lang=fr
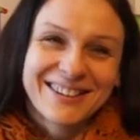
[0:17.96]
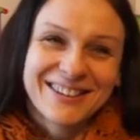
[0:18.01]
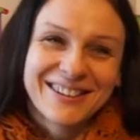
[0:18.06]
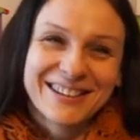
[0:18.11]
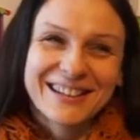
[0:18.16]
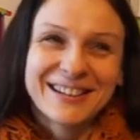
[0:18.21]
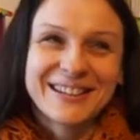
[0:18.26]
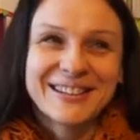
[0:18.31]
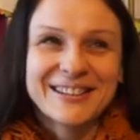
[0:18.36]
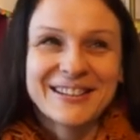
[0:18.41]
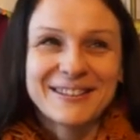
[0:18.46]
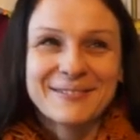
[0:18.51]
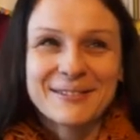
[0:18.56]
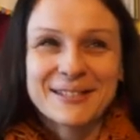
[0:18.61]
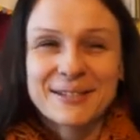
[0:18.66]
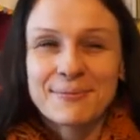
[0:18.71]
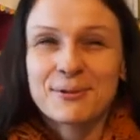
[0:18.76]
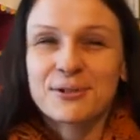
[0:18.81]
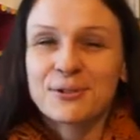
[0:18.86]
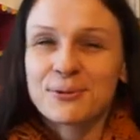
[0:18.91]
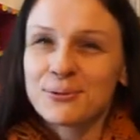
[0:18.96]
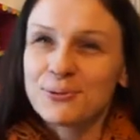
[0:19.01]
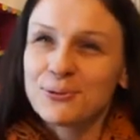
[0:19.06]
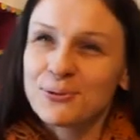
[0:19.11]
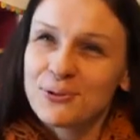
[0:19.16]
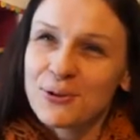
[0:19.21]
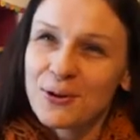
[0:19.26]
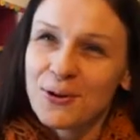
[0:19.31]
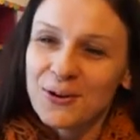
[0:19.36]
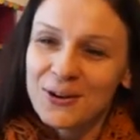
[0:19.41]
euh, parce que moi je suis
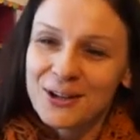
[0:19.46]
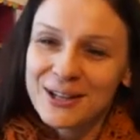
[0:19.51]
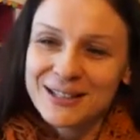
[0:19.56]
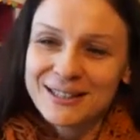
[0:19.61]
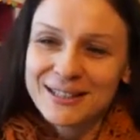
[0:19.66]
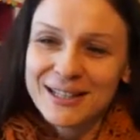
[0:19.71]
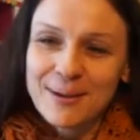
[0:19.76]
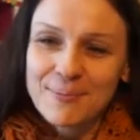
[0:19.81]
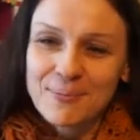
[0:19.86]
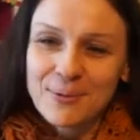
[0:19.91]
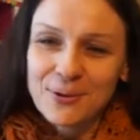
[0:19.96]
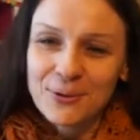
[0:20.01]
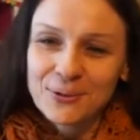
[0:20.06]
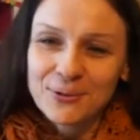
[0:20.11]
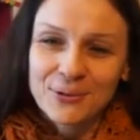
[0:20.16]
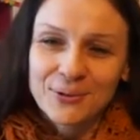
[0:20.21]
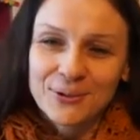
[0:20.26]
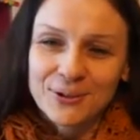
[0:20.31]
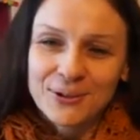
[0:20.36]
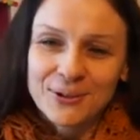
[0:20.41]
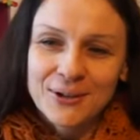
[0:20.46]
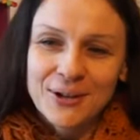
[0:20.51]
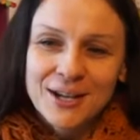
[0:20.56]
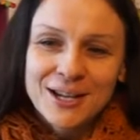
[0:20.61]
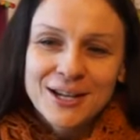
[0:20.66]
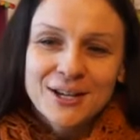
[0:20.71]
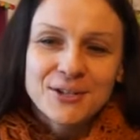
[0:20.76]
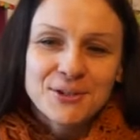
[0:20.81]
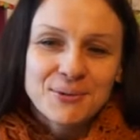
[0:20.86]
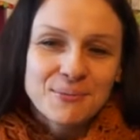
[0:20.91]
du nord de la Pologne, donc
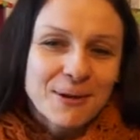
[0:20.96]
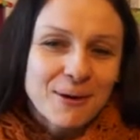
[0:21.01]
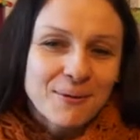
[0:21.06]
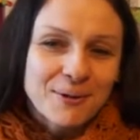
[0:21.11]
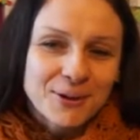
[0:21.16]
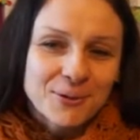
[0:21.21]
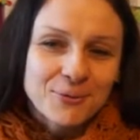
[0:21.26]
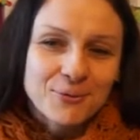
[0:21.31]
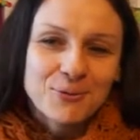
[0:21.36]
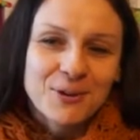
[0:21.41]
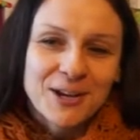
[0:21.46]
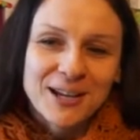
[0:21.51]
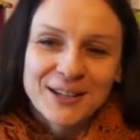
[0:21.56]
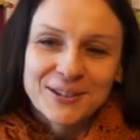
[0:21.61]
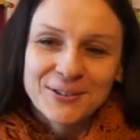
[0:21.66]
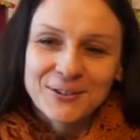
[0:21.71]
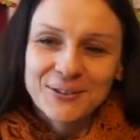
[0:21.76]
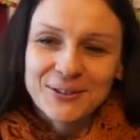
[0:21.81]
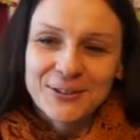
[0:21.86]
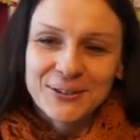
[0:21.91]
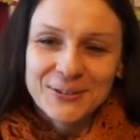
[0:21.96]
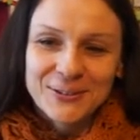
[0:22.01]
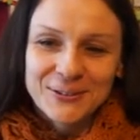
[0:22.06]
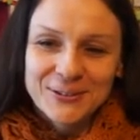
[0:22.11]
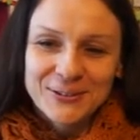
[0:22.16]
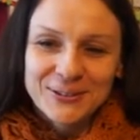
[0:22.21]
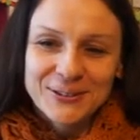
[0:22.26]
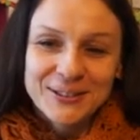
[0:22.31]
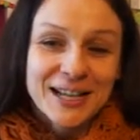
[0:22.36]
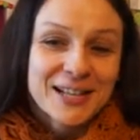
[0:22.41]
j'aime bien les couleurs donc
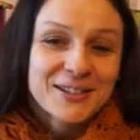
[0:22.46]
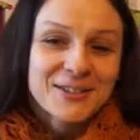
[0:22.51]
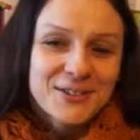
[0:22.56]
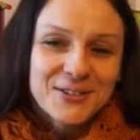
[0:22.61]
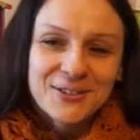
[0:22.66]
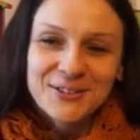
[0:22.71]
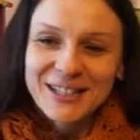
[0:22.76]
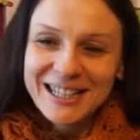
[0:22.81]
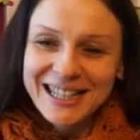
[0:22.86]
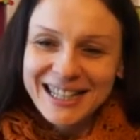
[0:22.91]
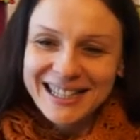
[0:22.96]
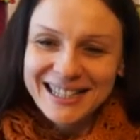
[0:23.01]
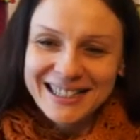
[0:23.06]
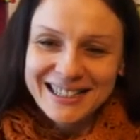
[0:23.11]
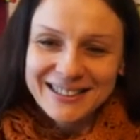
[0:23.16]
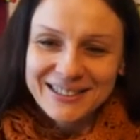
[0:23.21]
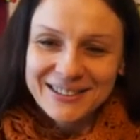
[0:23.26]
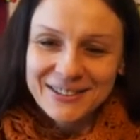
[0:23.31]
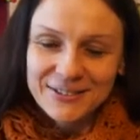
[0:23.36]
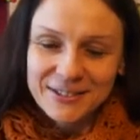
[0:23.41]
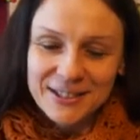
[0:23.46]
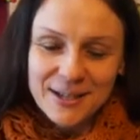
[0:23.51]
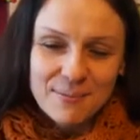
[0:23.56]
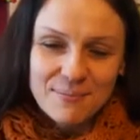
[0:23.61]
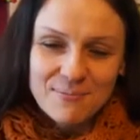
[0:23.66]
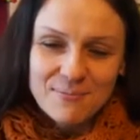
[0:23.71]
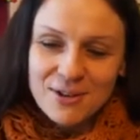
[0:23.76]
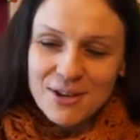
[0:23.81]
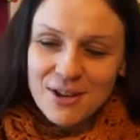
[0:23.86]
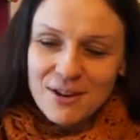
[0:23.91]
traditionnelles, donc
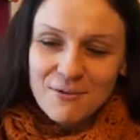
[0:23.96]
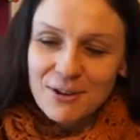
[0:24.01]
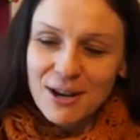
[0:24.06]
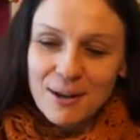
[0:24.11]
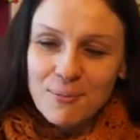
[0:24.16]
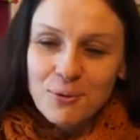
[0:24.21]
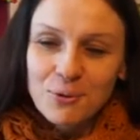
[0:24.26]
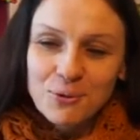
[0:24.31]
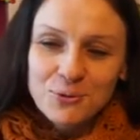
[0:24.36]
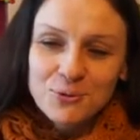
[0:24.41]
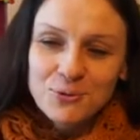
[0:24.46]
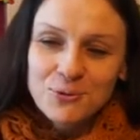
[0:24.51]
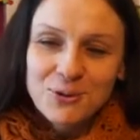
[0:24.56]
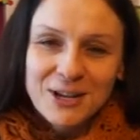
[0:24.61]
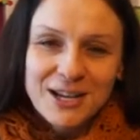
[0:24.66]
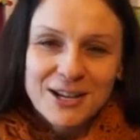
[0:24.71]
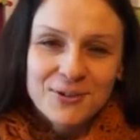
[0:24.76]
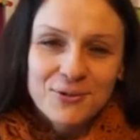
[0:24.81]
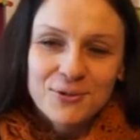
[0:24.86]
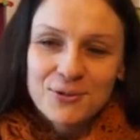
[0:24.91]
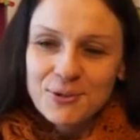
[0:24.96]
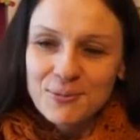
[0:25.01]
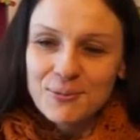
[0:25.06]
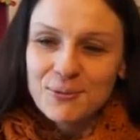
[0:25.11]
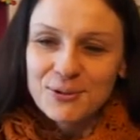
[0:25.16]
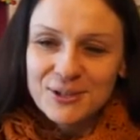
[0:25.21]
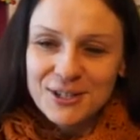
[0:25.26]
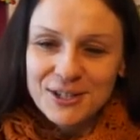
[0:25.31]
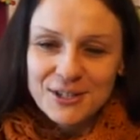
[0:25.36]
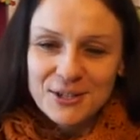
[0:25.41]
voilà beaucoup de couleurs, donc je
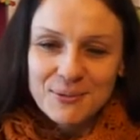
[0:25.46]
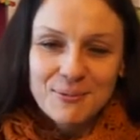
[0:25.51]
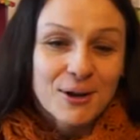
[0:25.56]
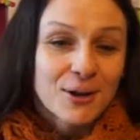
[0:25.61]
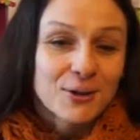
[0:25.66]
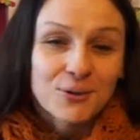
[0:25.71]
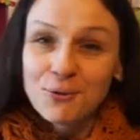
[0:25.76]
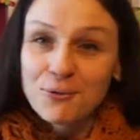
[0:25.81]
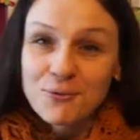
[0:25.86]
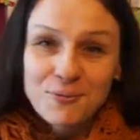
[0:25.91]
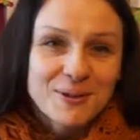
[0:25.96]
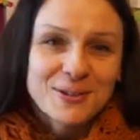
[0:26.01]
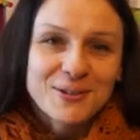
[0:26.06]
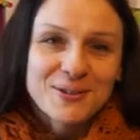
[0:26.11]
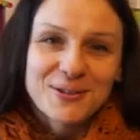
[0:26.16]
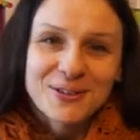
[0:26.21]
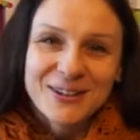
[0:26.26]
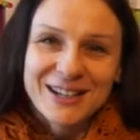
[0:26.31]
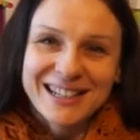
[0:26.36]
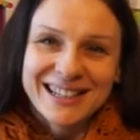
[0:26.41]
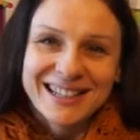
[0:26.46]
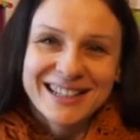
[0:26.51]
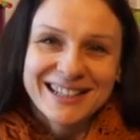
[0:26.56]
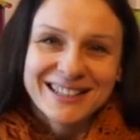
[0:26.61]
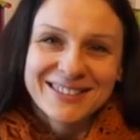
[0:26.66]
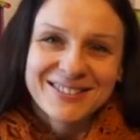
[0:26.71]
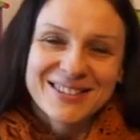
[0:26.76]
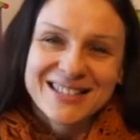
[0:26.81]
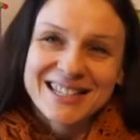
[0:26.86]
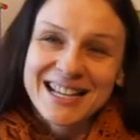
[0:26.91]
pense que je me retrouve maintenant
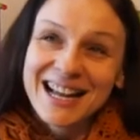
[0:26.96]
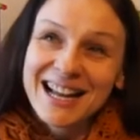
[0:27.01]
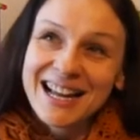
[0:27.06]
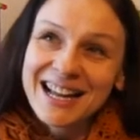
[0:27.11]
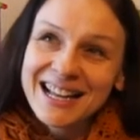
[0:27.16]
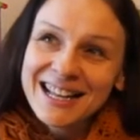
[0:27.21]
dans ça.